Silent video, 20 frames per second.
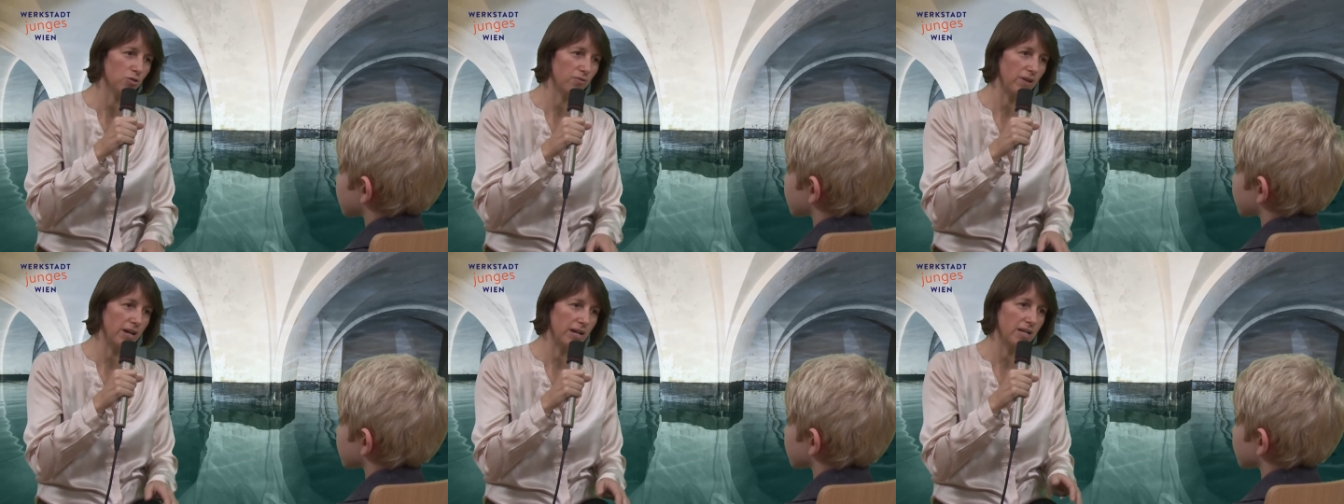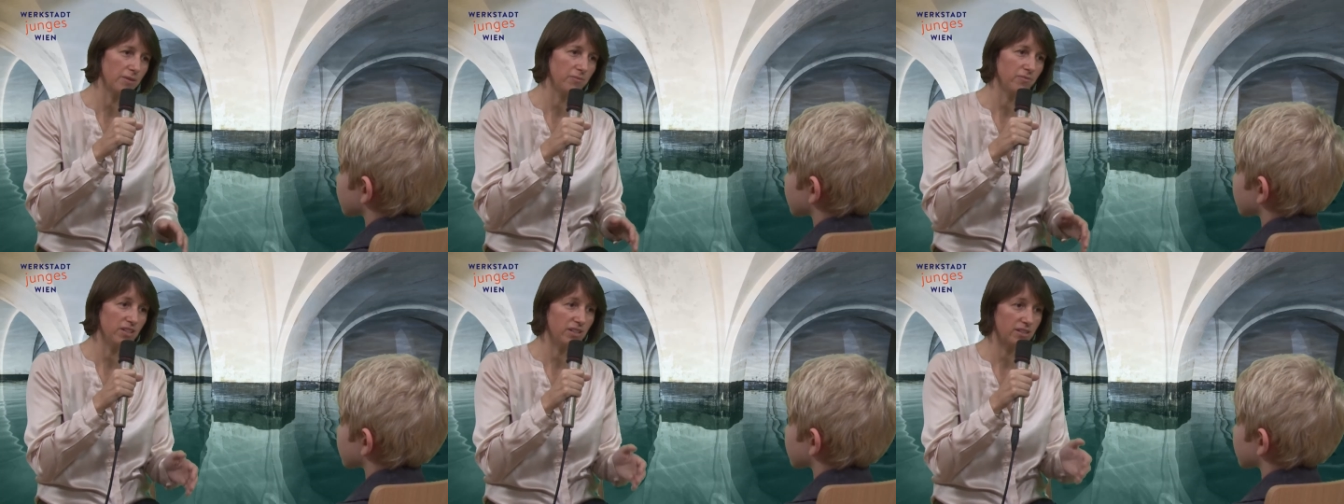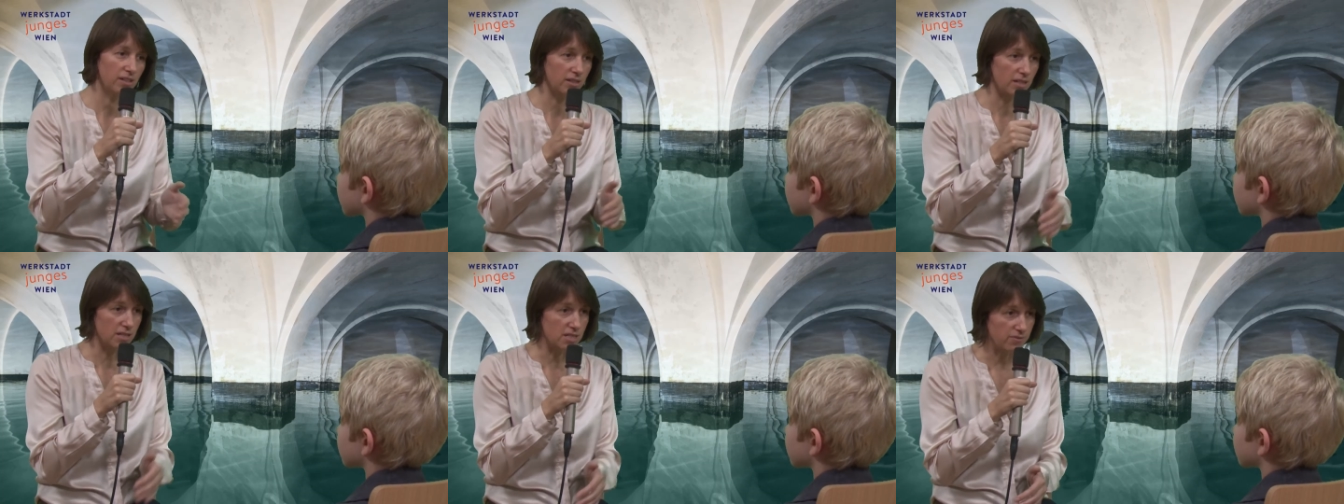gekommen
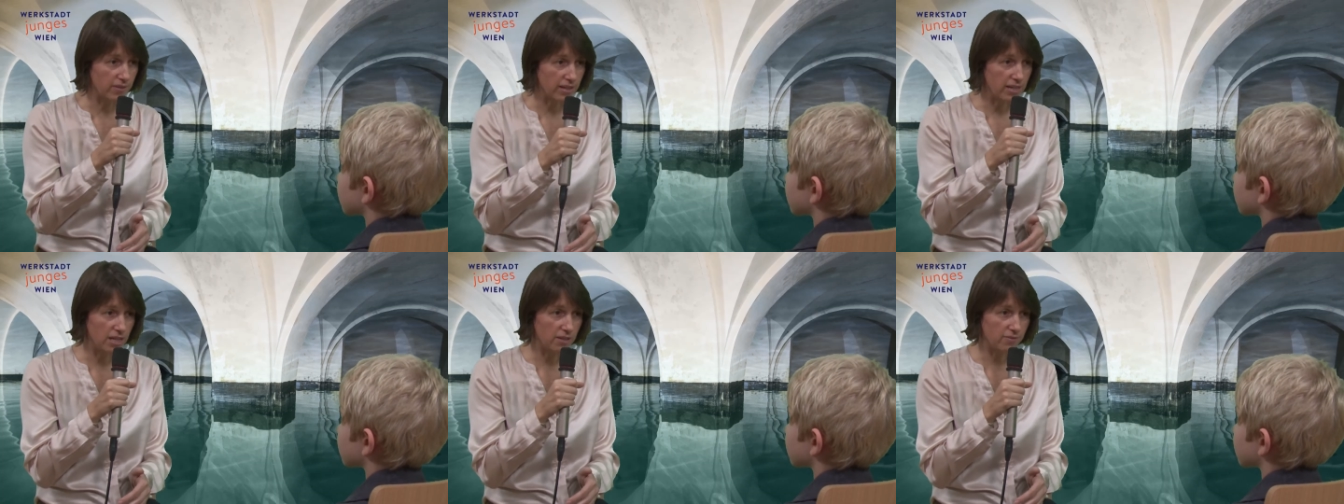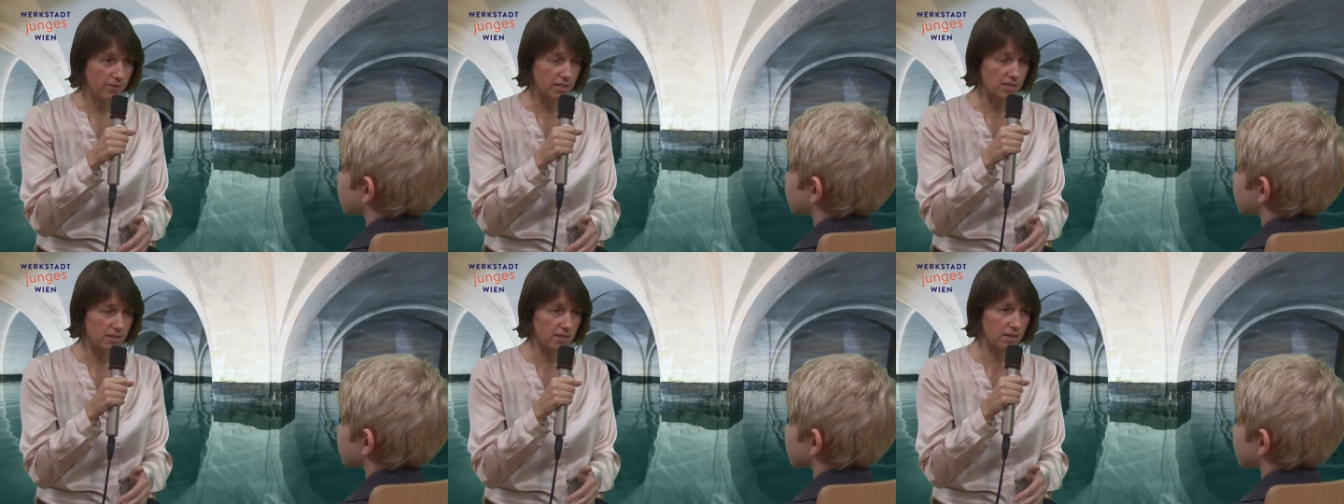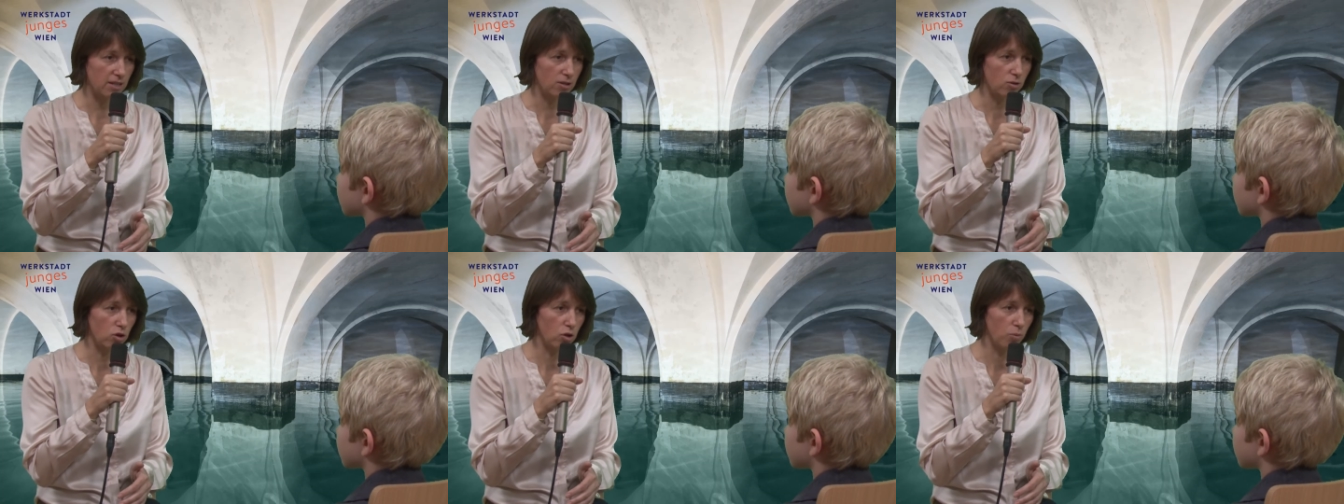ist und im Frühjahr
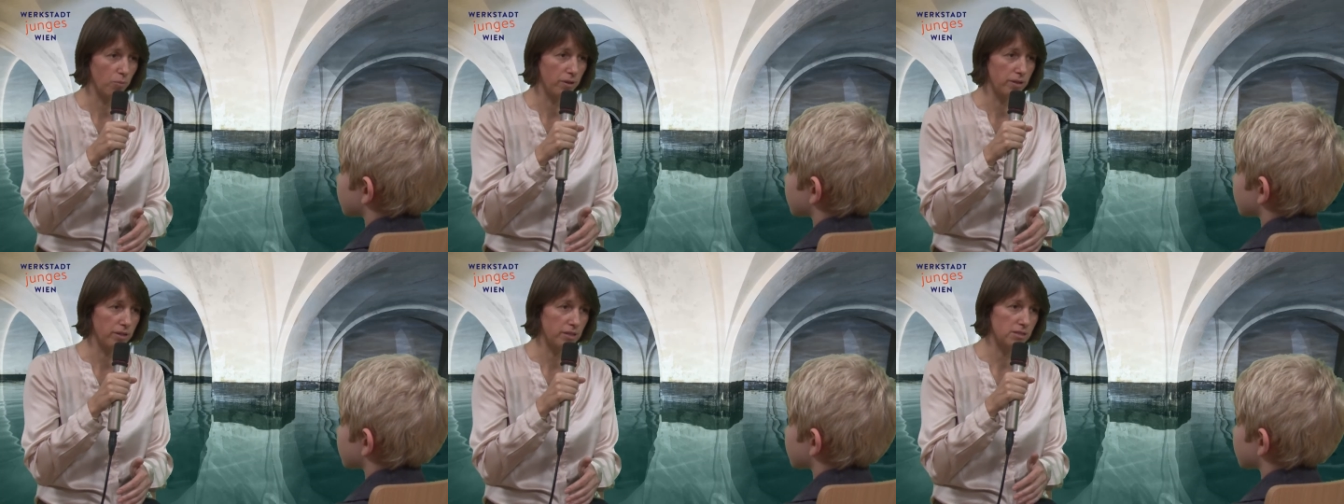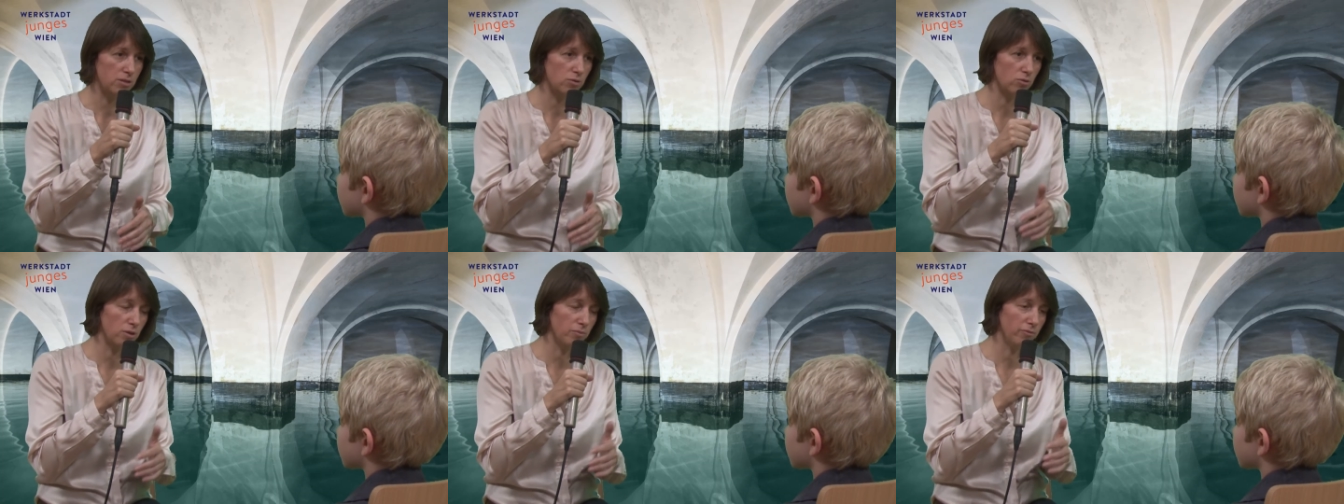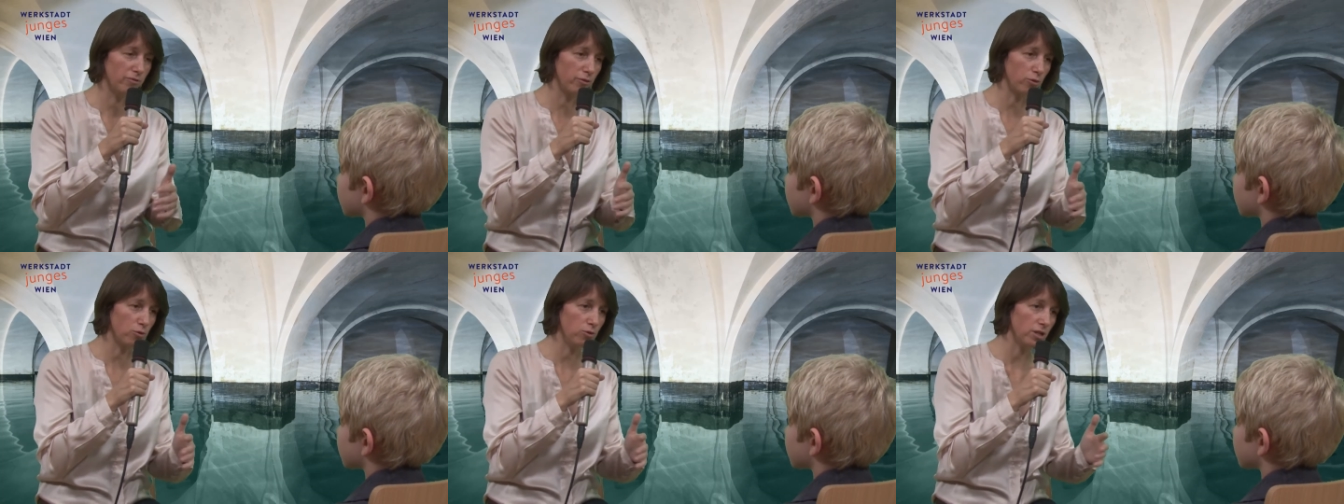ganz viel Wasser,
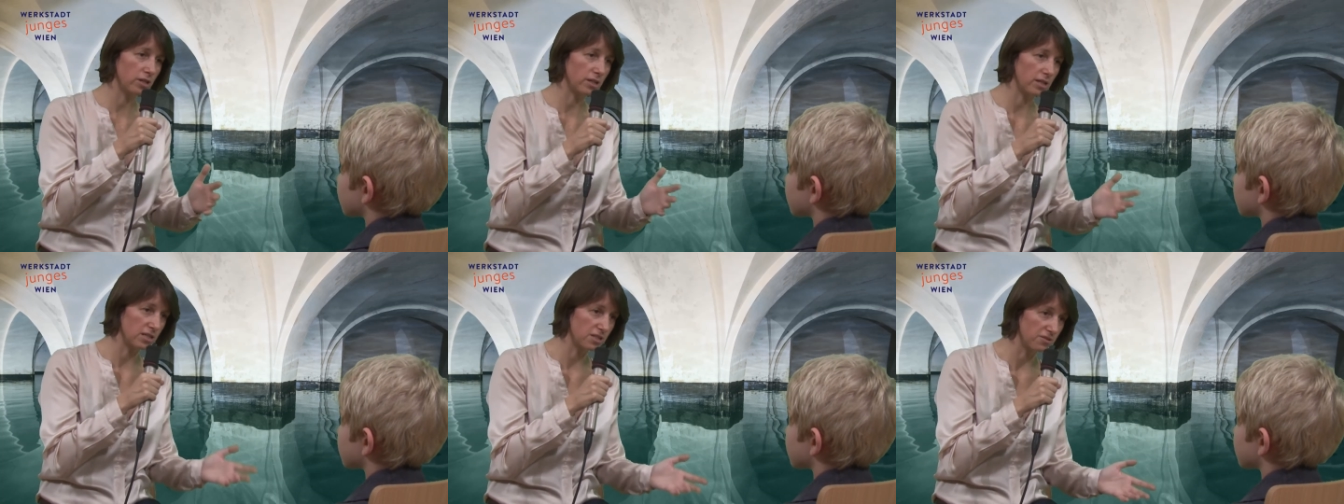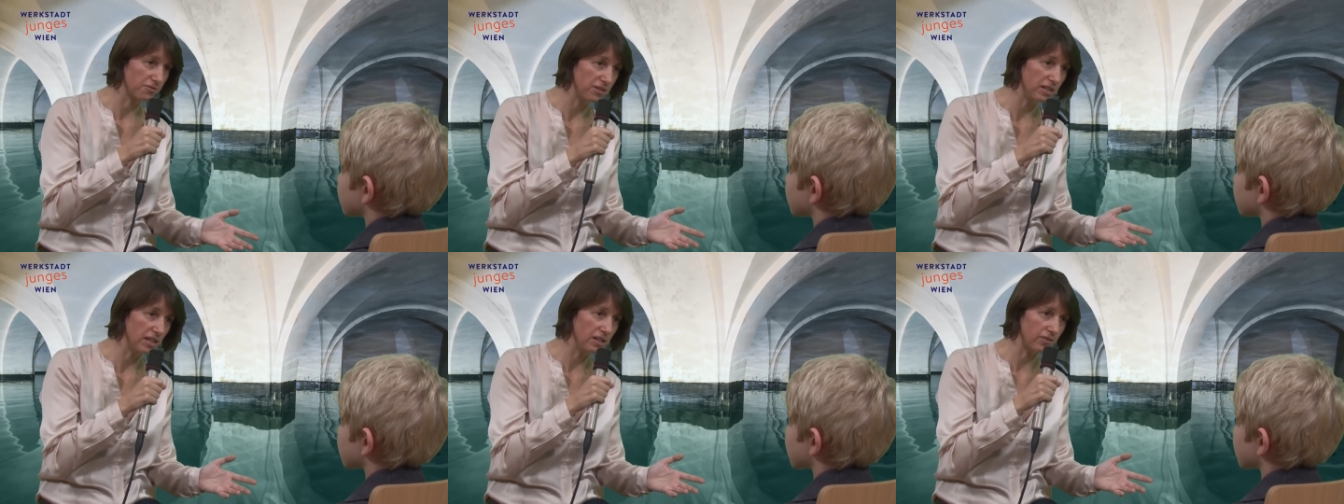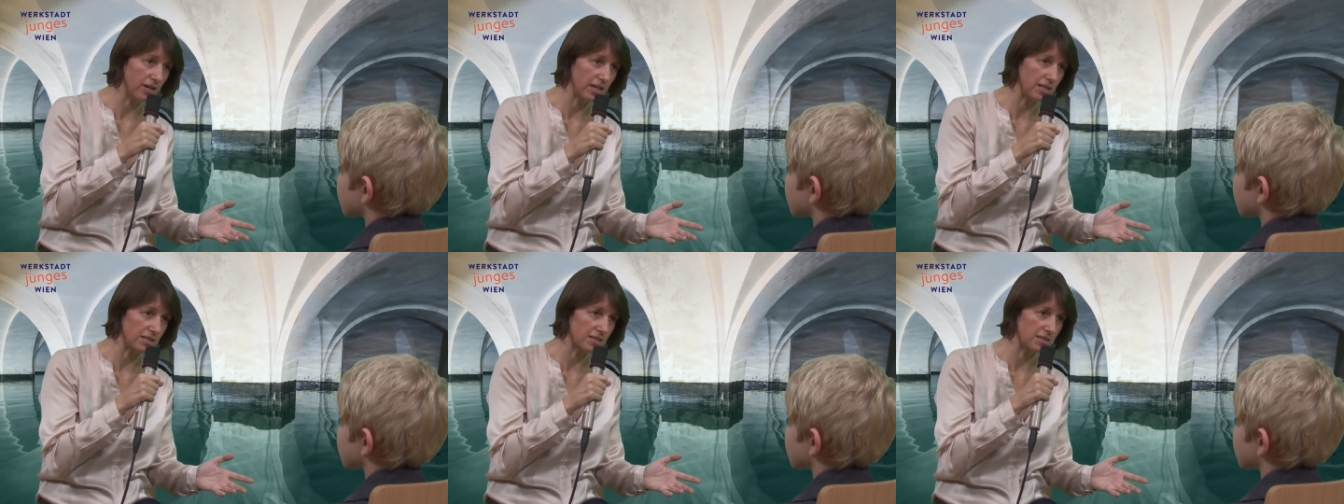sind sie dann drauf
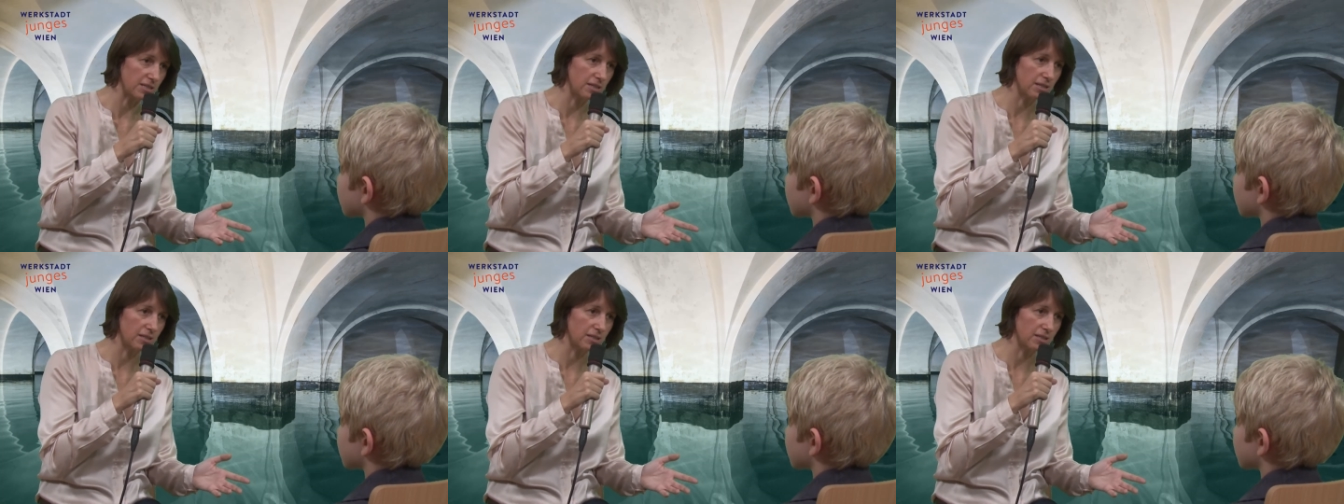gekommen,